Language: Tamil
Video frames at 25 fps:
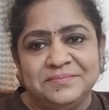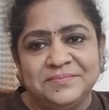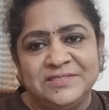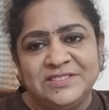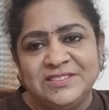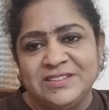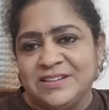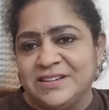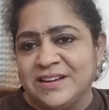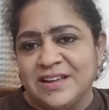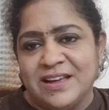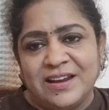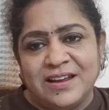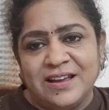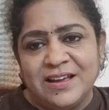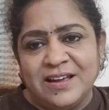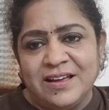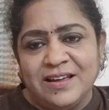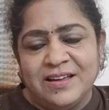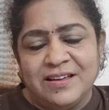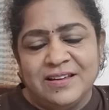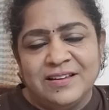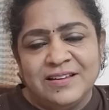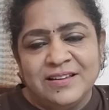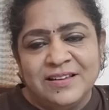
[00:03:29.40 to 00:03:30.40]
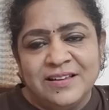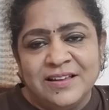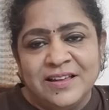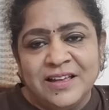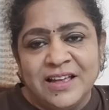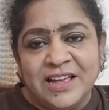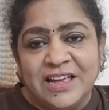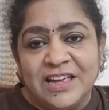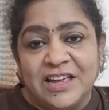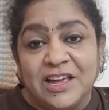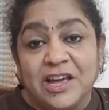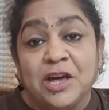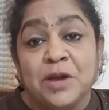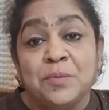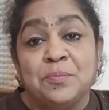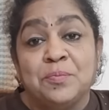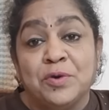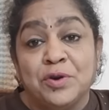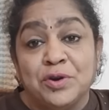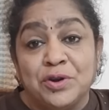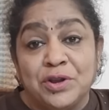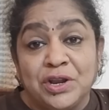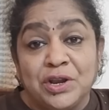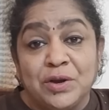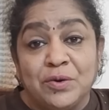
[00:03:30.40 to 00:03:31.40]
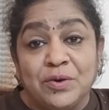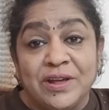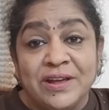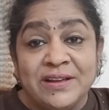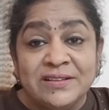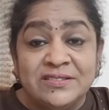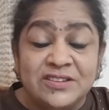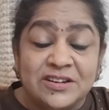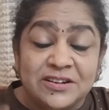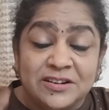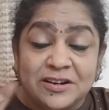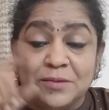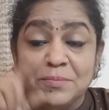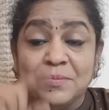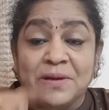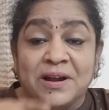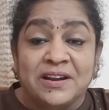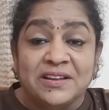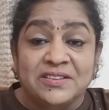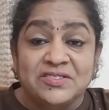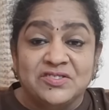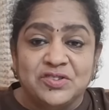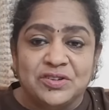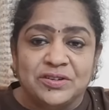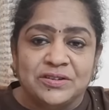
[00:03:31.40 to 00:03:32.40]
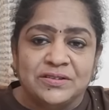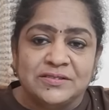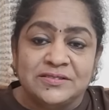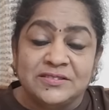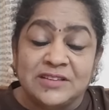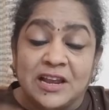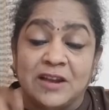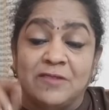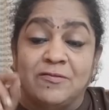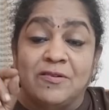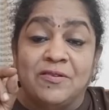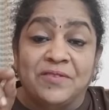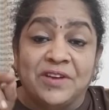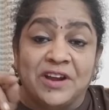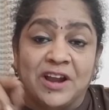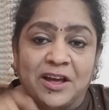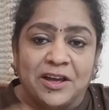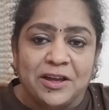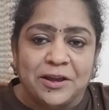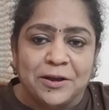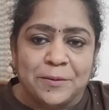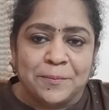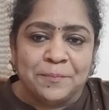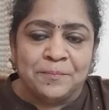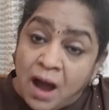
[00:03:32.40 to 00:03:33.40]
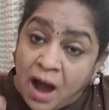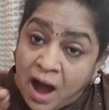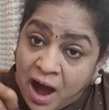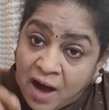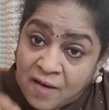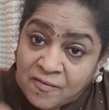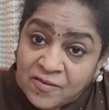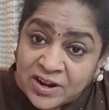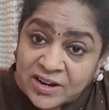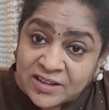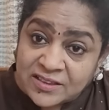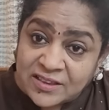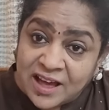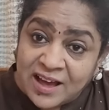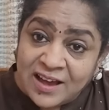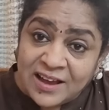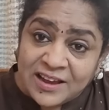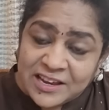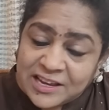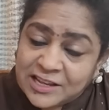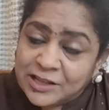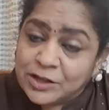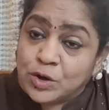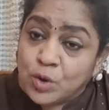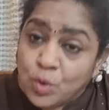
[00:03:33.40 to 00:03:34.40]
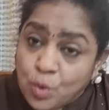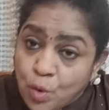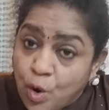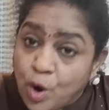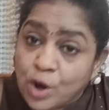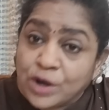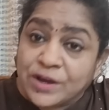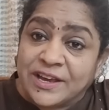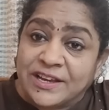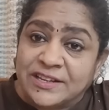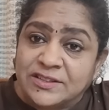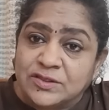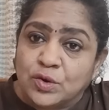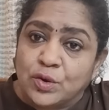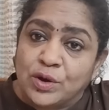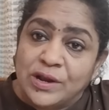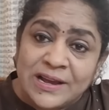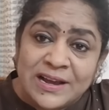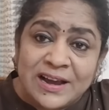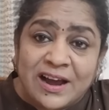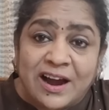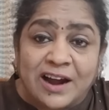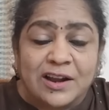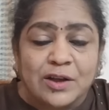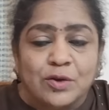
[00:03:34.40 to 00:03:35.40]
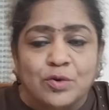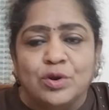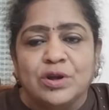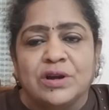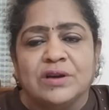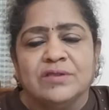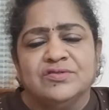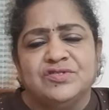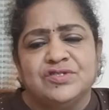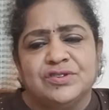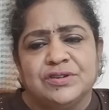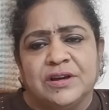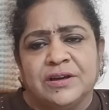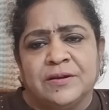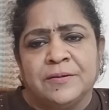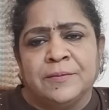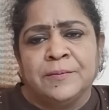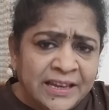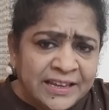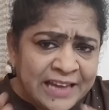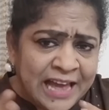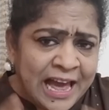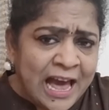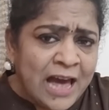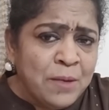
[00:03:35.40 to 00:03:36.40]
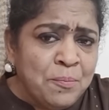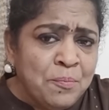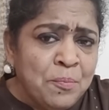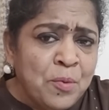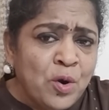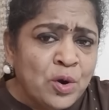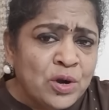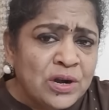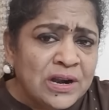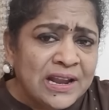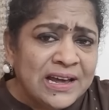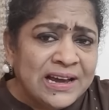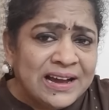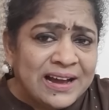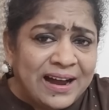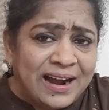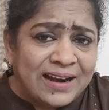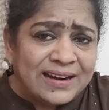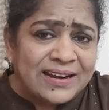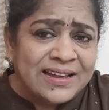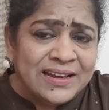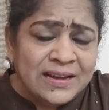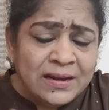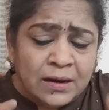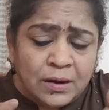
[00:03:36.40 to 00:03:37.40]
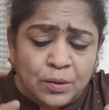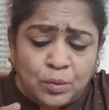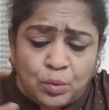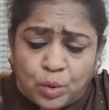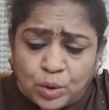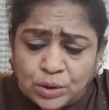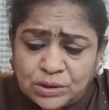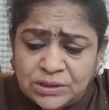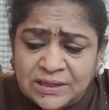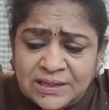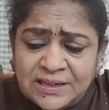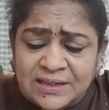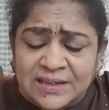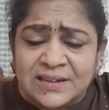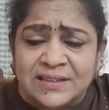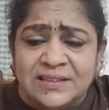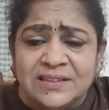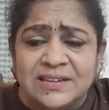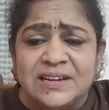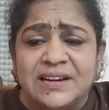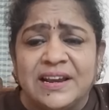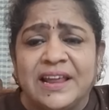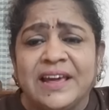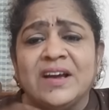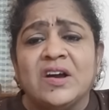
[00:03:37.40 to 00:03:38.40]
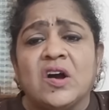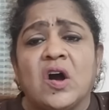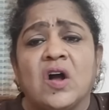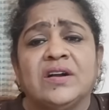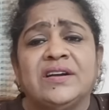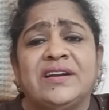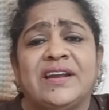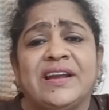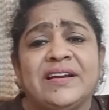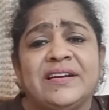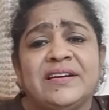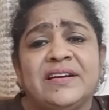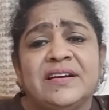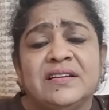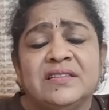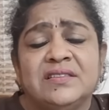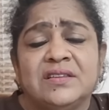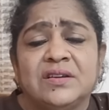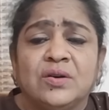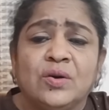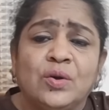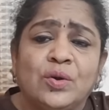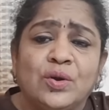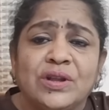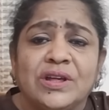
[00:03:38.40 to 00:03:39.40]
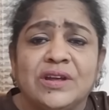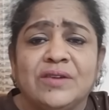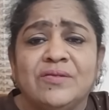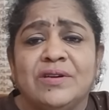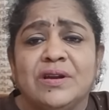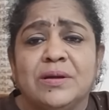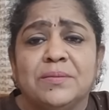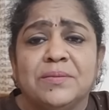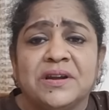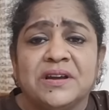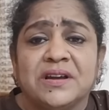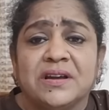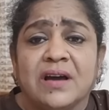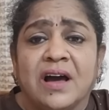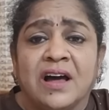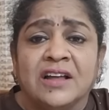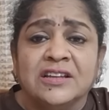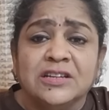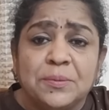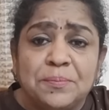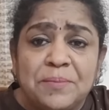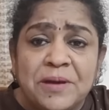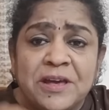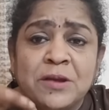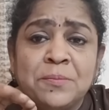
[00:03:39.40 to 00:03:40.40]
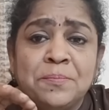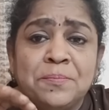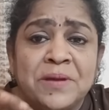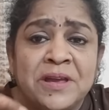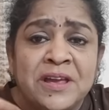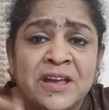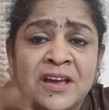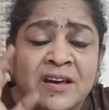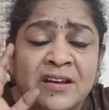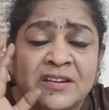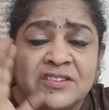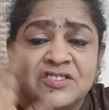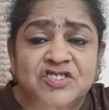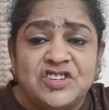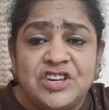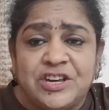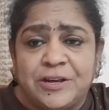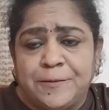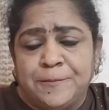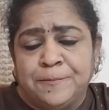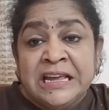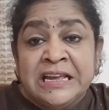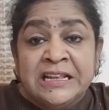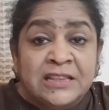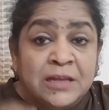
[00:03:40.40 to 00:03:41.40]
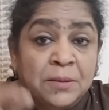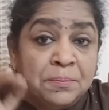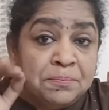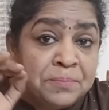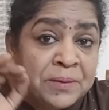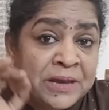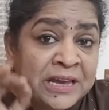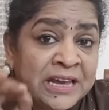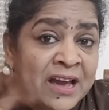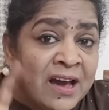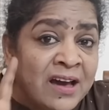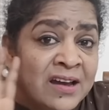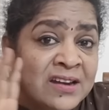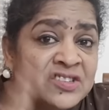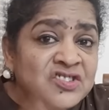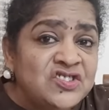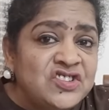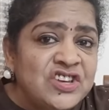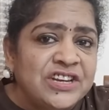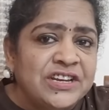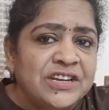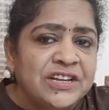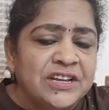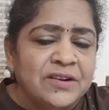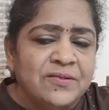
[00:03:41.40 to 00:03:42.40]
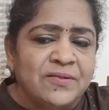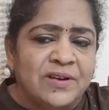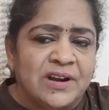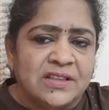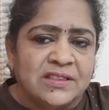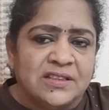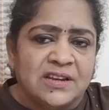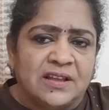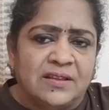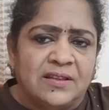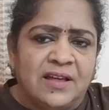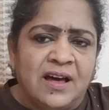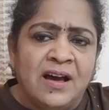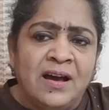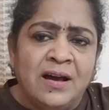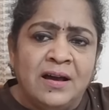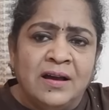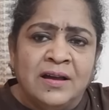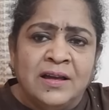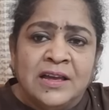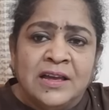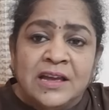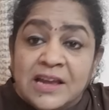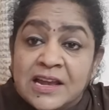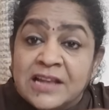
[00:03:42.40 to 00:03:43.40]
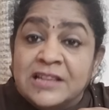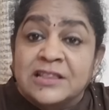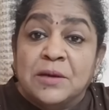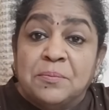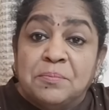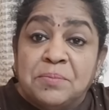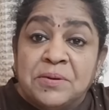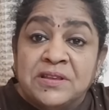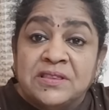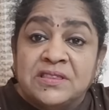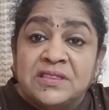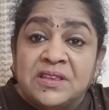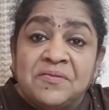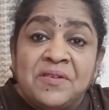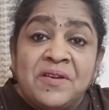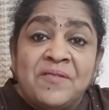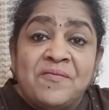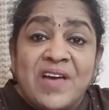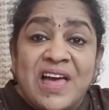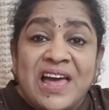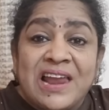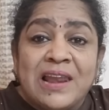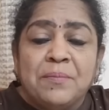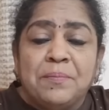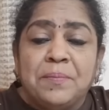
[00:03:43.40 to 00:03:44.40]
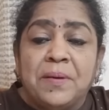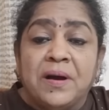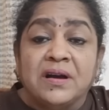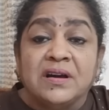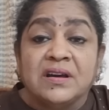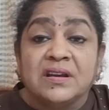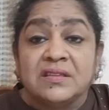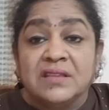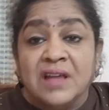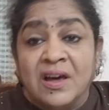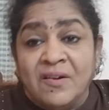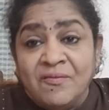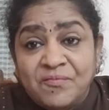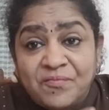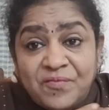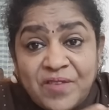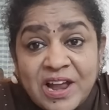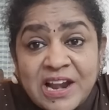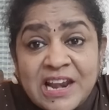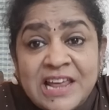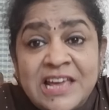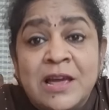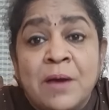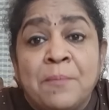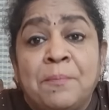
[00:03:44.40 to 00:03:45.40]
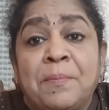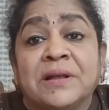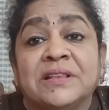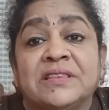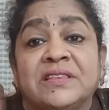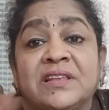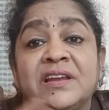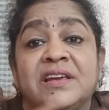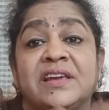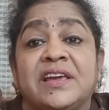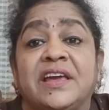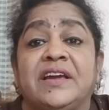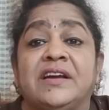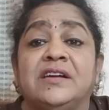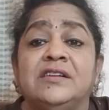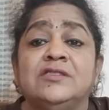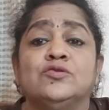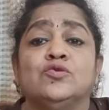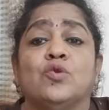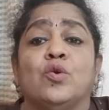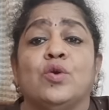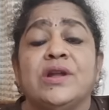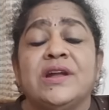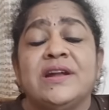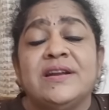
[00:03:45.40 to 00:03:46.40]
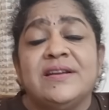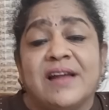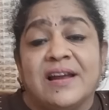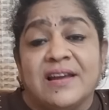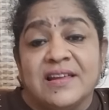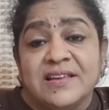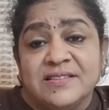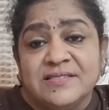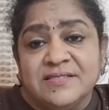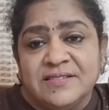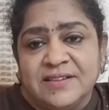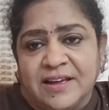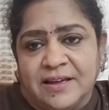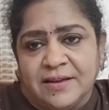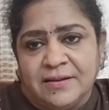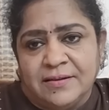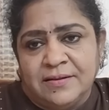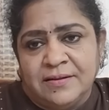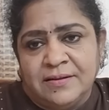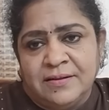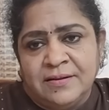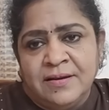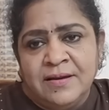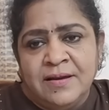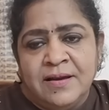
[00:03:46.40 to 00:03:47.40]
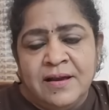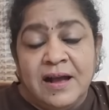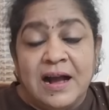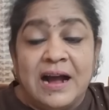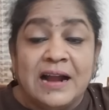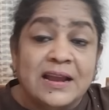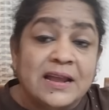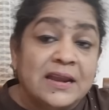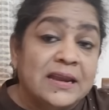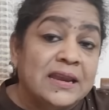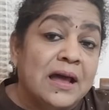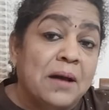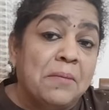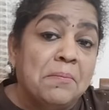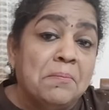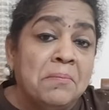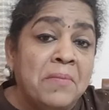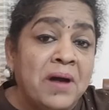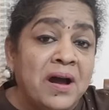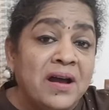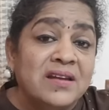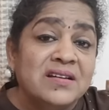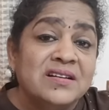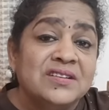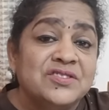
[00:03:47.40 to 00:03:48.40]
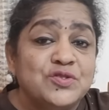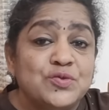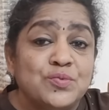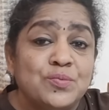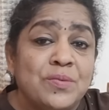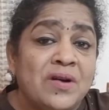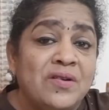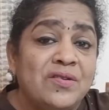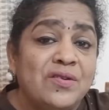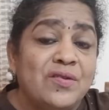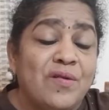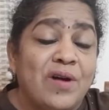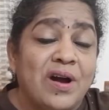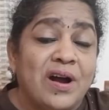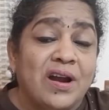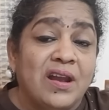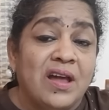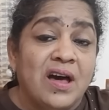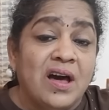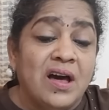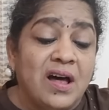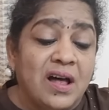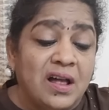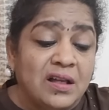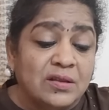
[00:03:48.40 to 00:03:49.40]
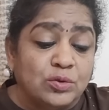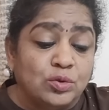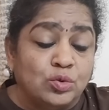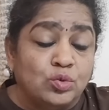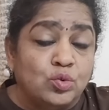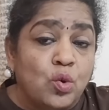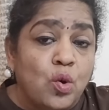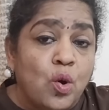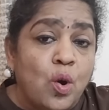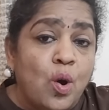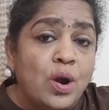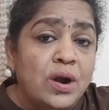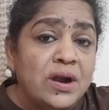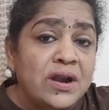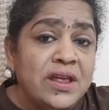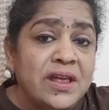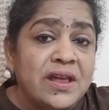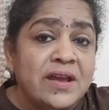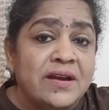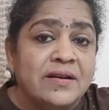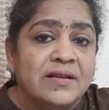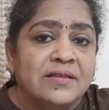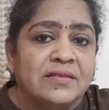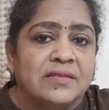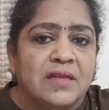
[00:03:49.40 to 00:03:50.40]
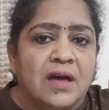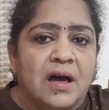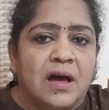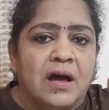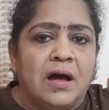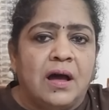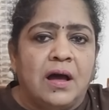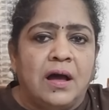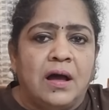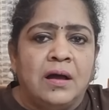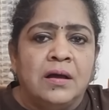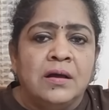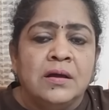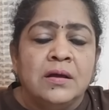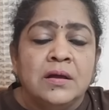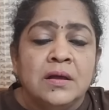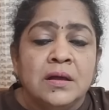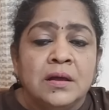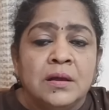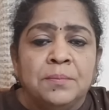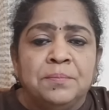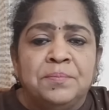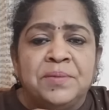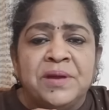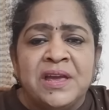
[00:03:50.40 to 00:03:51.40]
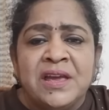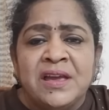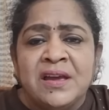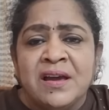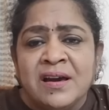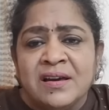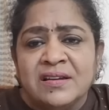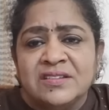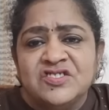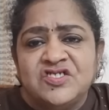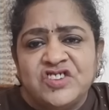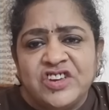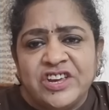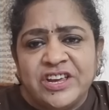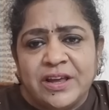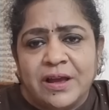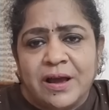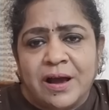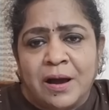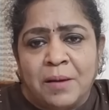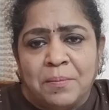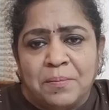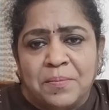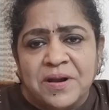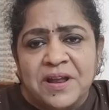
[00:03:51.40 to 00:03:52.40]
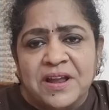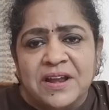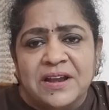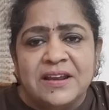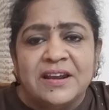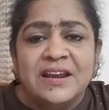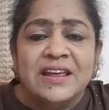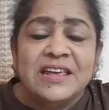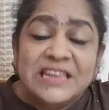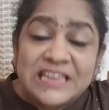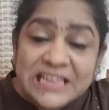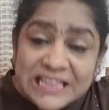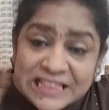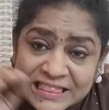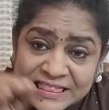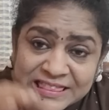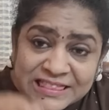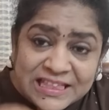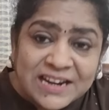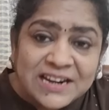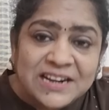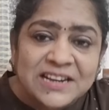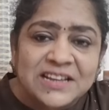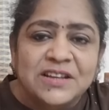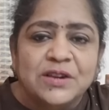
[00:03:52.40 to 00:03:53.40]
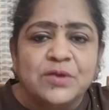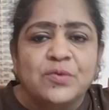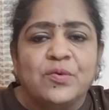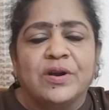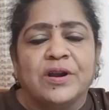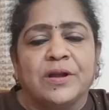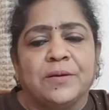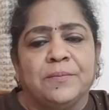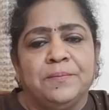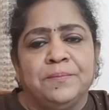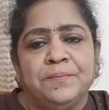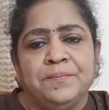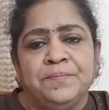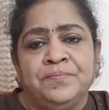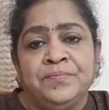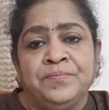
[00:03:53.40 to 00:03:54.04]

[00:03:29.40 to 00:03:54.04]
சிக்னாரா ஏர்போர்ட்டினுடைய ஜெனரல் மேனேஜர் செல்வ விநாயகம் அவர் தான் இதுக்கு ஓகே சொல்லி கடை கொடுக்க வச்சிருக்காரு ஏர்போர்ட்ல கடைகளை ஒதுக்குறதுக்குனே கான்ட்ராக்ட் எடுத்திருக்க ஒரு நிறுவனம் இருக்கு அதுக்கு பேரு பிஆர்ஜி இந்த பிஆர்ஜி நிறுவனத்துல தான் இந்த பிருத்திவி வேலை பார்க்கறதா வெளிய பத்திரிகைகள் சொல்லிக்கிட்டு அலையுதுங்க ஆனா நம்ம ஆளுங்க சும்மா விடுவாங்களா தோண்டி எடுத்தா பிஆர்ஜி அப்படின்ற இந்த நிறுவனம்